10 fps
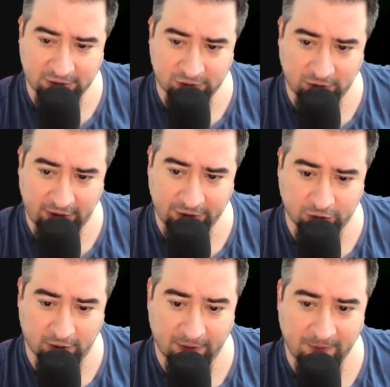do
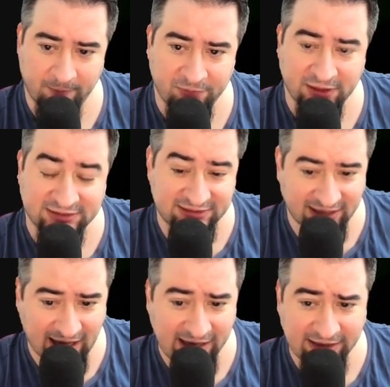leitor.
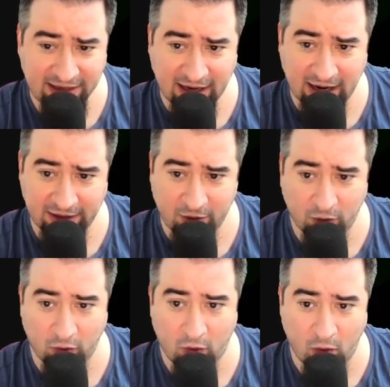Será que tem cara que
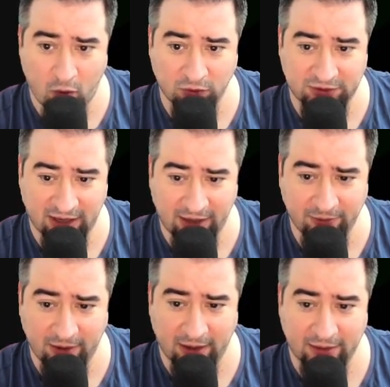colocou o contrário,
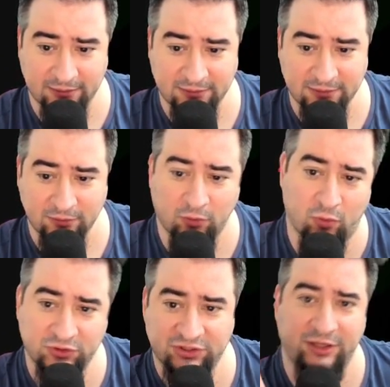cara? Colocou
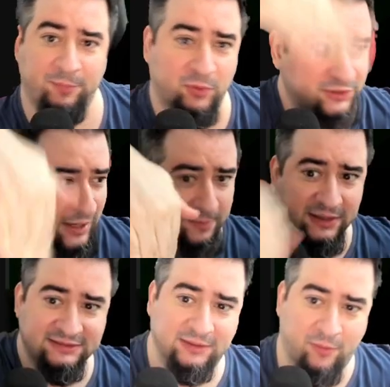isso aqui de ponta
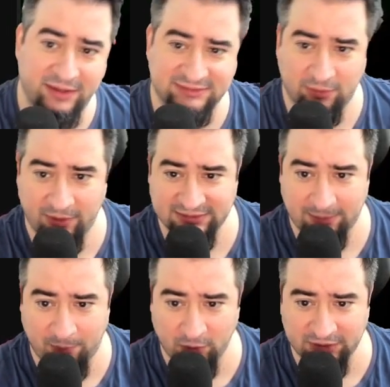cabeça, com essa, com essa
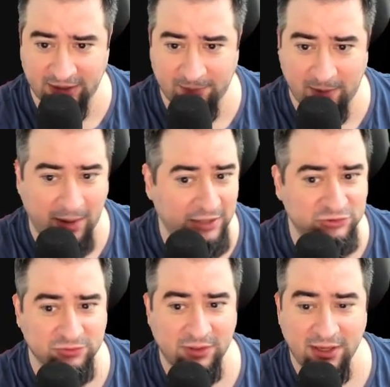ponta aqui para
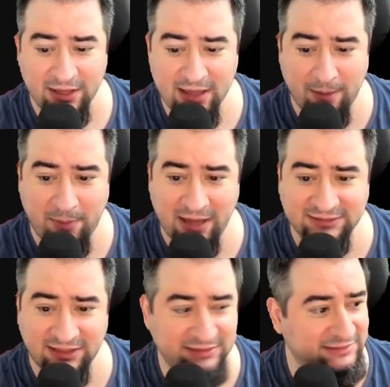baixo e a base
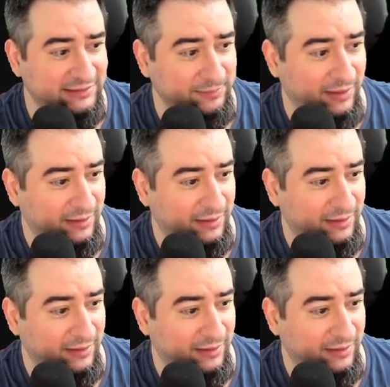ali em cima?